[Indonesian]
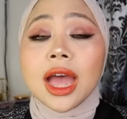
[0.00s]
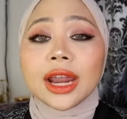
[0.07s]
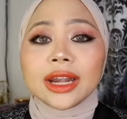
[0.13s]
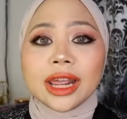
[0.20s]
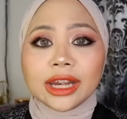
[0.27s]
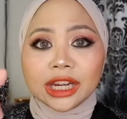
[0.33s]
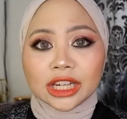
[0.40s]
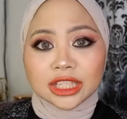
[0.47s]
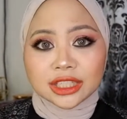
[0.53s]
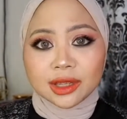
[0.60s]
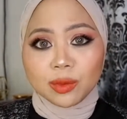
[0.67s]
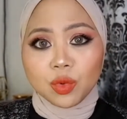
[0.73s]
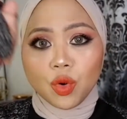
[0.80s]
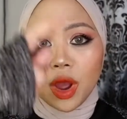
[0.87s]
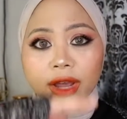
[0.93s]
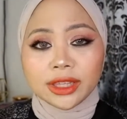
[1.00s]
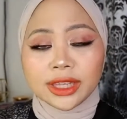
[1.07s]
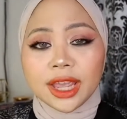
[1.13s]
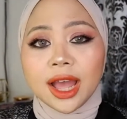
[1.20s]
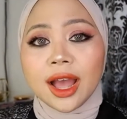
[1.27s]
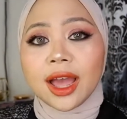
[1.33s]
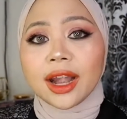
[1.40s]
Dan ini
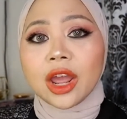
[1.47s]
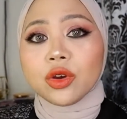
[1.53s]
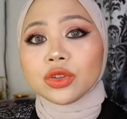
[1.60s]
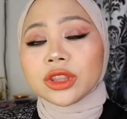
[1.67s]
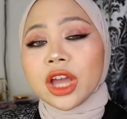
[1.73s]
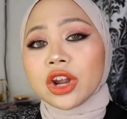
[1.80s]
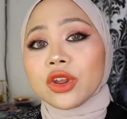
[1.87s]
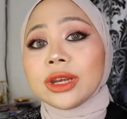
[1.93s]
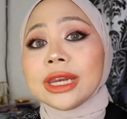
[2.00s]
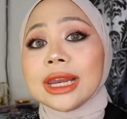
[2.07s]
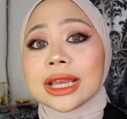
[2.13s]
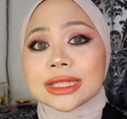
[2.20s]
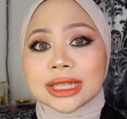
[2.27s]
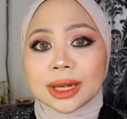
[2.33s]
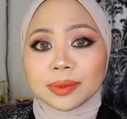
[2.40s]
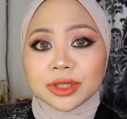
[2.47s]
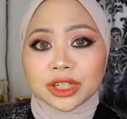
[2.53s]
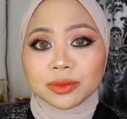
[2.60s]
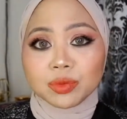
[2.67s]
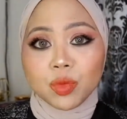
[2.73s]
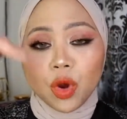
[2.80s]
semuanya akan aku taruh di description